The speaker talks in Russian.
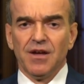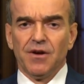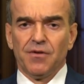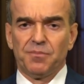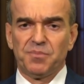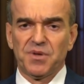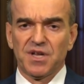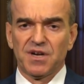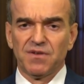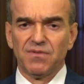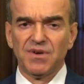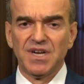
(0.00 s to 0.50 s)

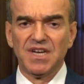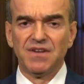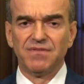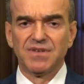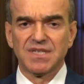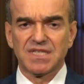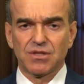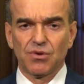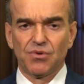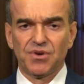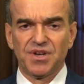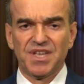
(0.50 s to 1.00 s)
Впервые в
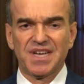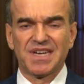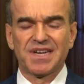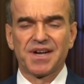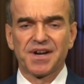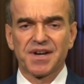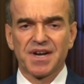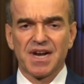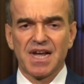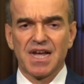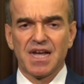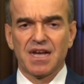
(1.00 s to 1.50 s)
истории
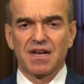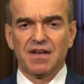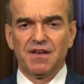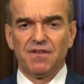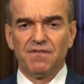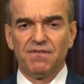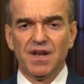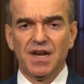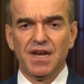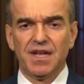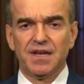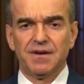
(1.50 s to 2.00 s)
края
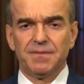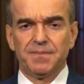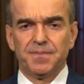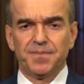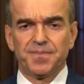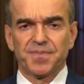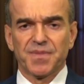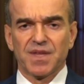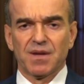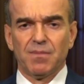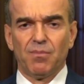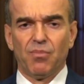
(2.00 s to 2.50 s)
ввели
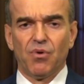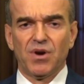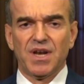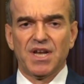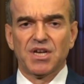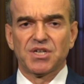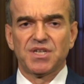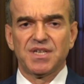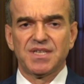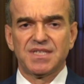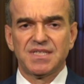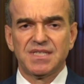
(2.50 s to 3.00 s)

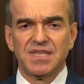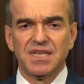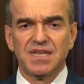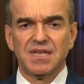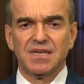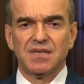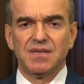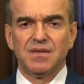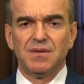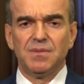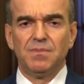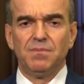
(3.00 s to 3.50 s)
более 6
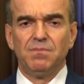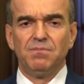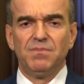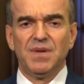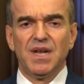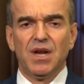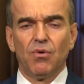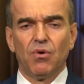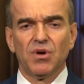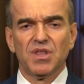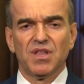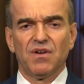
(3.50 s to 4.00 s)

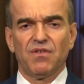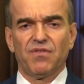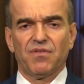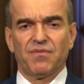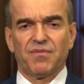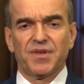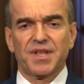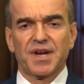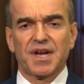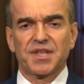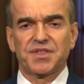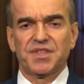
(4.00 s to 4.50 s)
миллионов
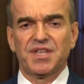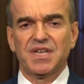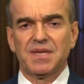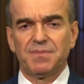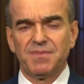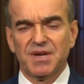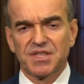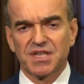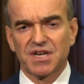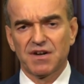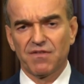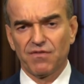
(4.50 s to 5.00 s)
квадратных
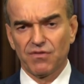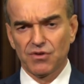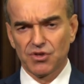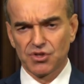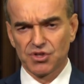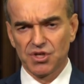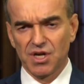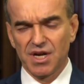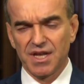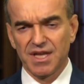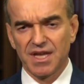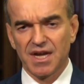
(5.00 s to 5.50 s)
метров
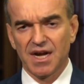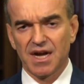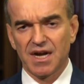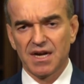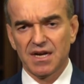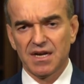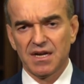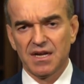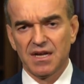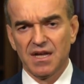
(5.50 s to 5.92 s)
жилья.